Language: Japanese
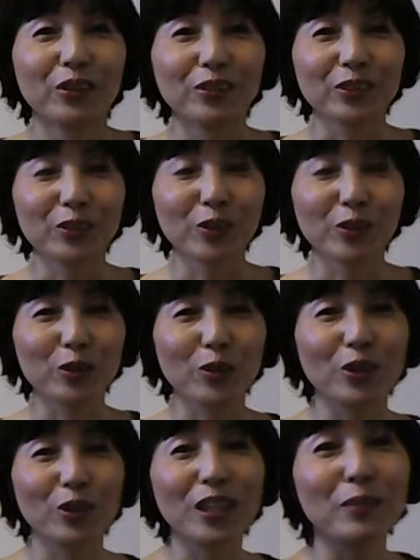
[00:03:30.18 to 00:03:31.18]
想
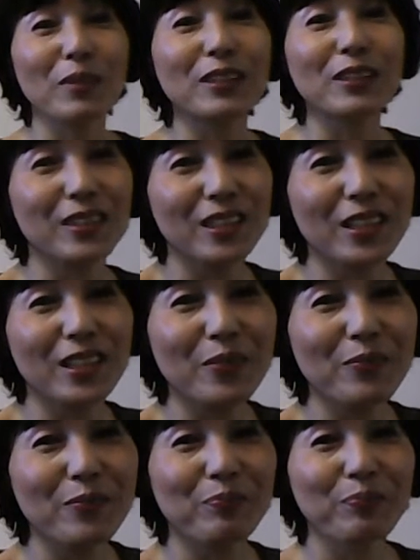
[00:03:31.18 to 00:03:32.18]
像できますし
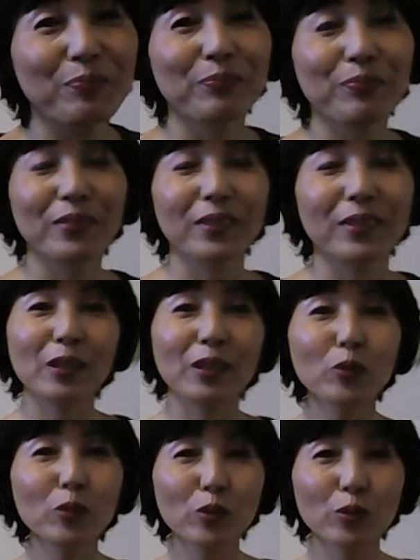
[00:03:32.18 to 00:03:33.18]
だから
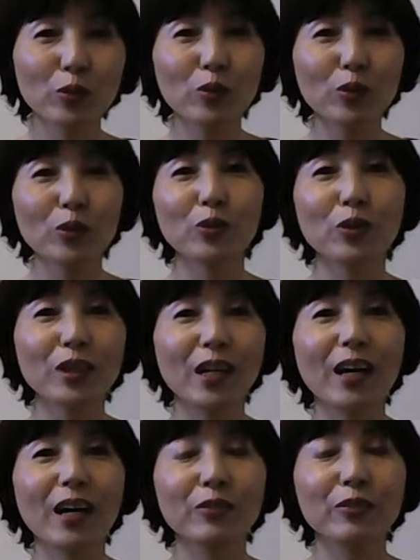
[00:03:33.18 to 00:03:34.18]
どんどんどんどんそれ
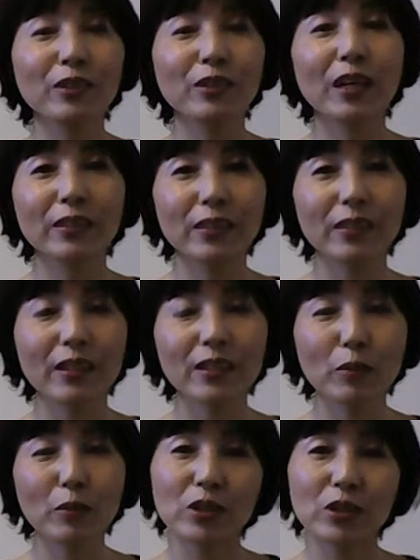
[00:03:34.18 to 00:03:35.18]
が膨らんでし
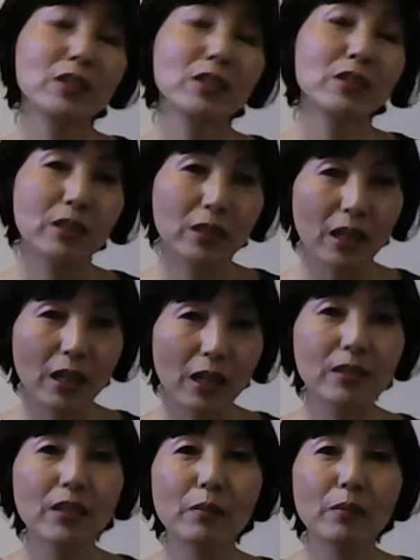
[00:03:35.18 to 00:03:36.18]
かも一日に何
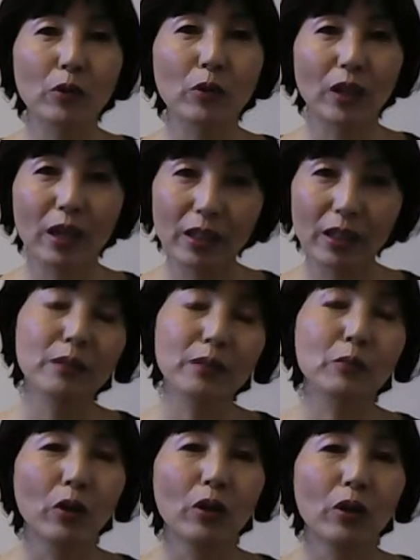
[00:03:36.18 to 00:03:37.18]
時間も何回
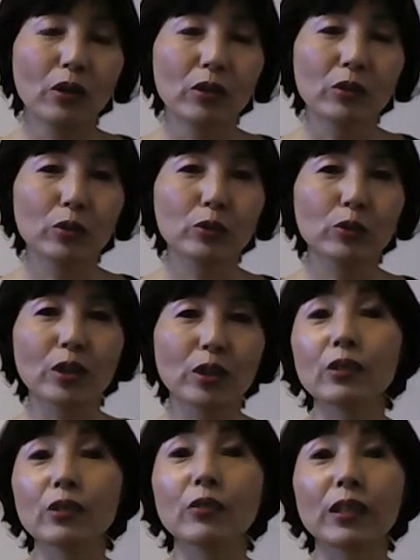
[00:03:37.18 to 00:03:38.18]
も想像で
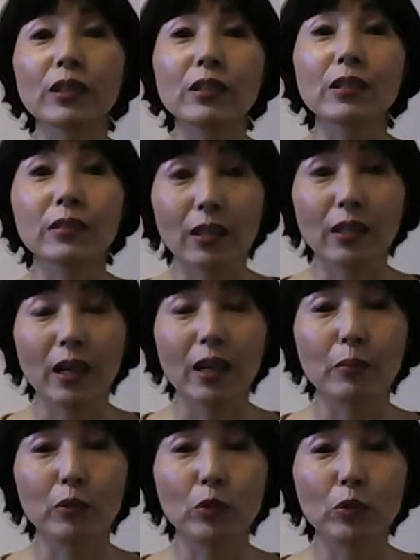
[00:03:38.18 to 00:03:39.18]
きるわけですか
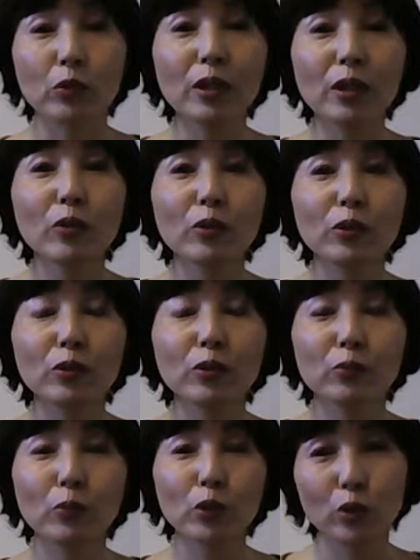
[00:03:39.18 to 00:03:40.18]
らどんなより
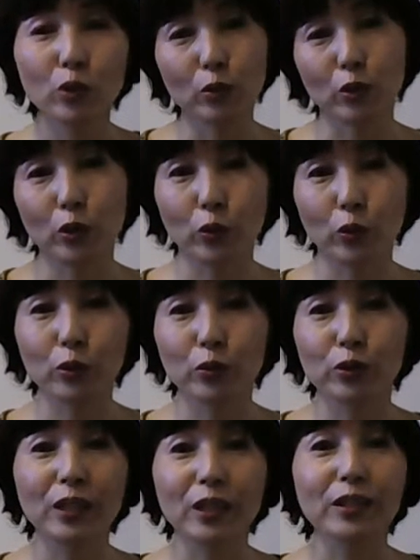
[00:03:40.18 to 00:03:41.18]
ものよりも強力
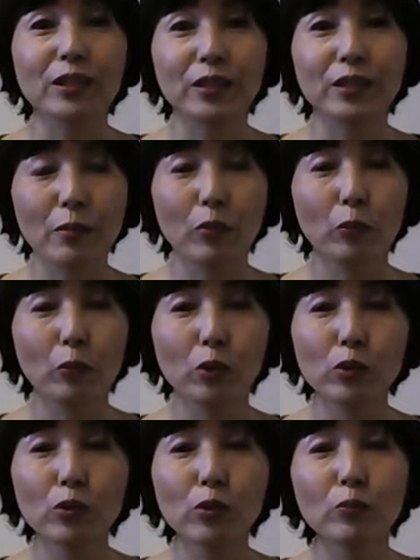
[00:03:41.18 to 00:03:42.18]
なんですねもの
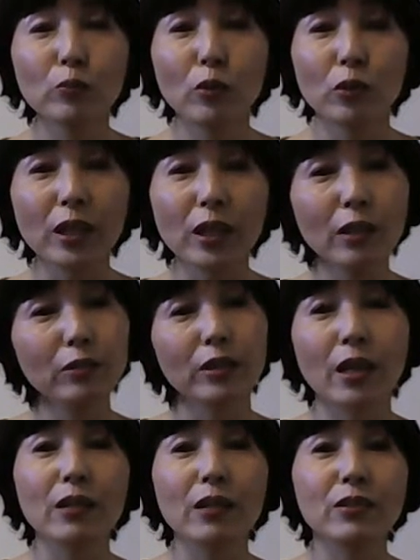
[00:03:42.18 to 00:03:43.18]
すごくもうリアルに
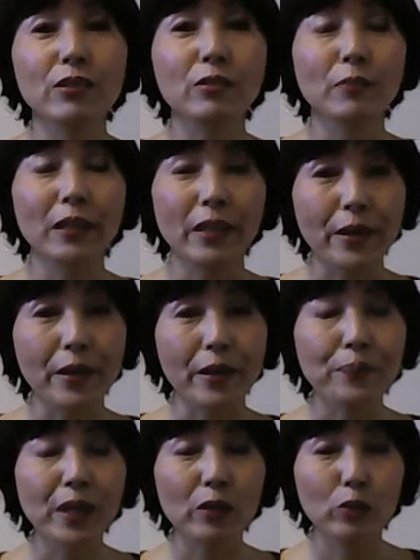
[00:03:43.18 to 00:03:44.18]
感じるまで
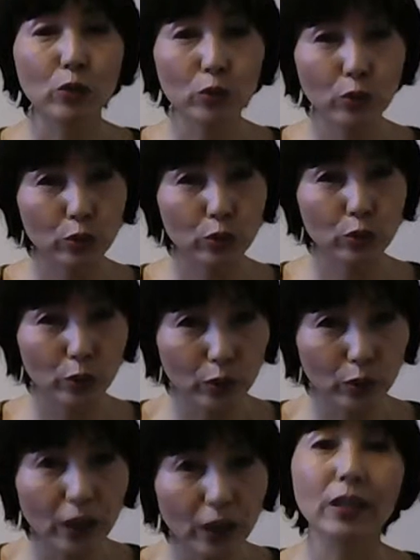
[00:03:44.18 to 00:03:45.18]
想像すること
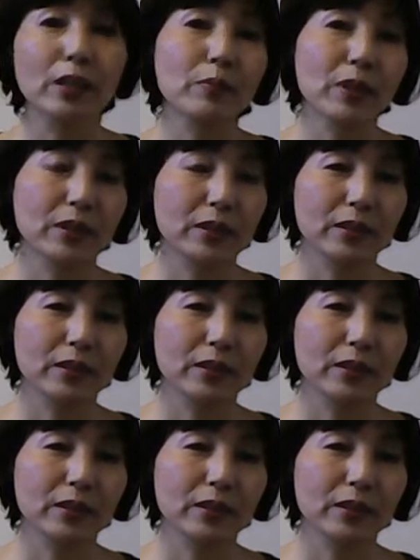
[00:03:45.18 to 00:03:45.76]
だってできます。